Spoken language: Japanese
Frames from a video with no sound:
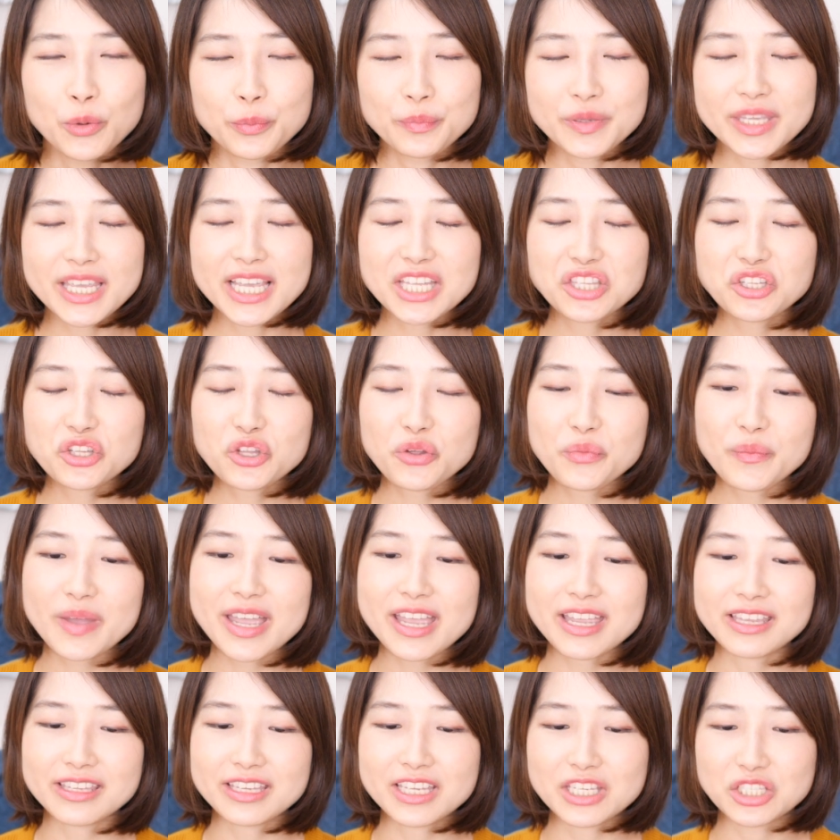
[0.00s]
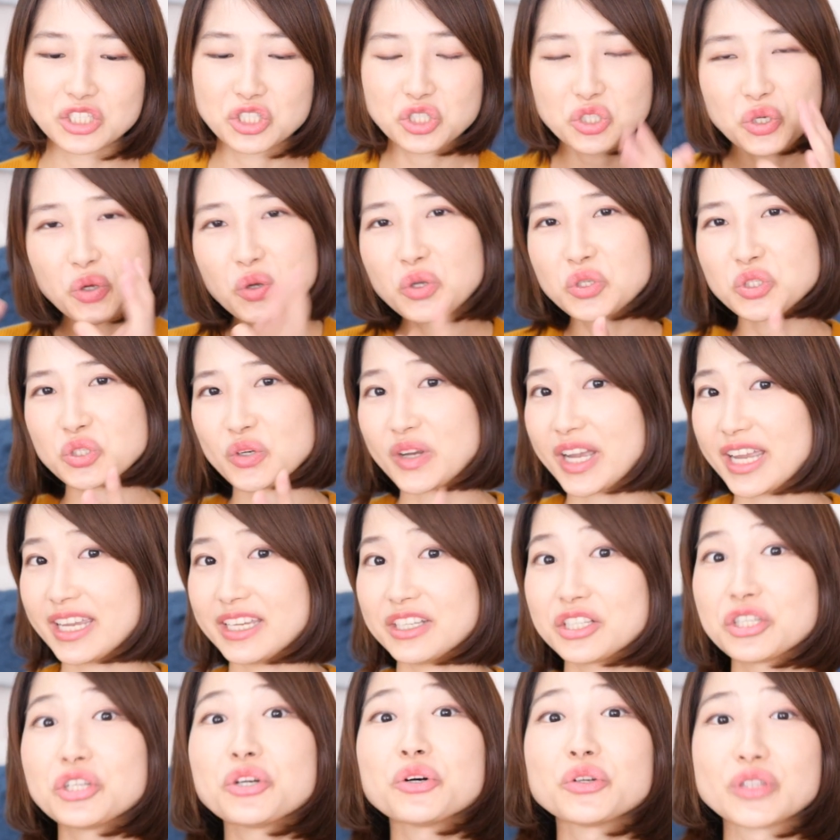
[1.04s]
ピアノの前に少女が
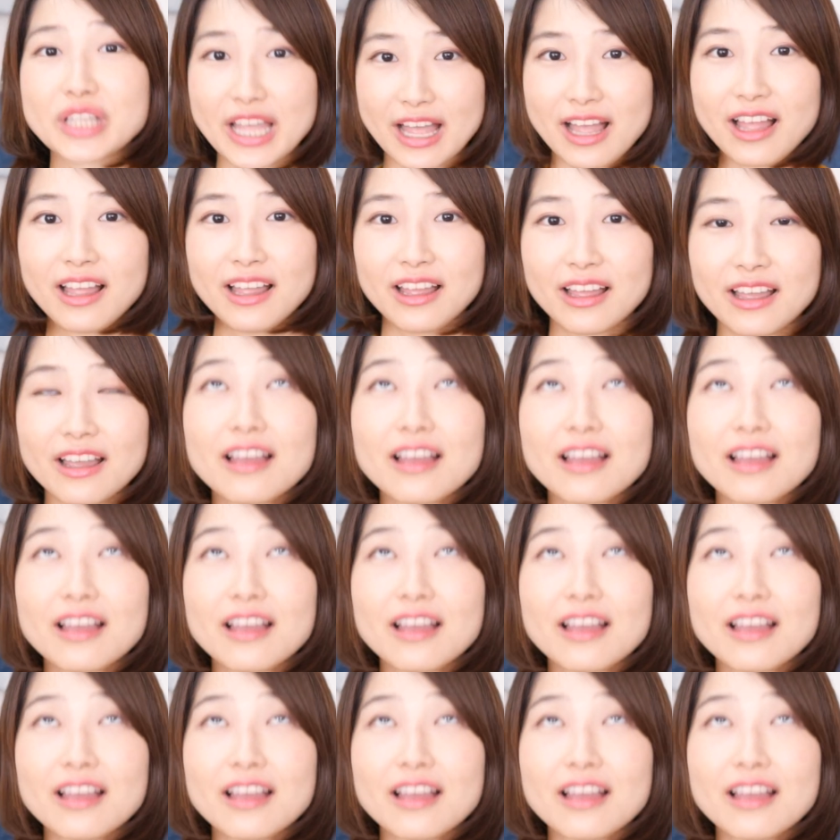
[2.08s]
いるような、